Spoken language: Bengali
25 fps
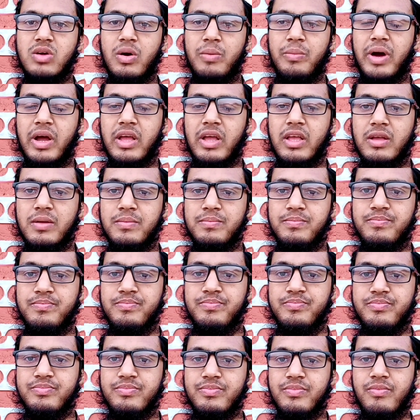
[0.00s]
সবাই
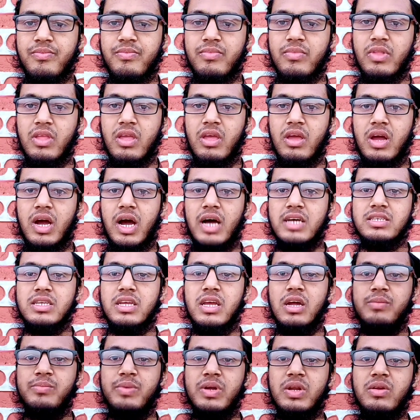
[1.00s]

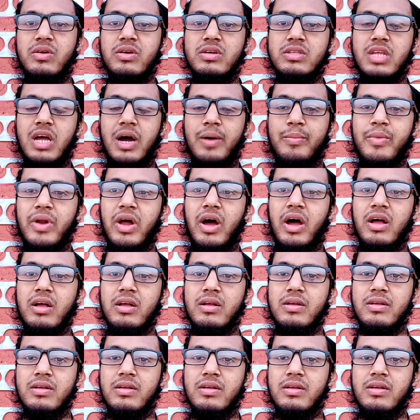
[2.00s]
আজকের ভিডিওতে আমরা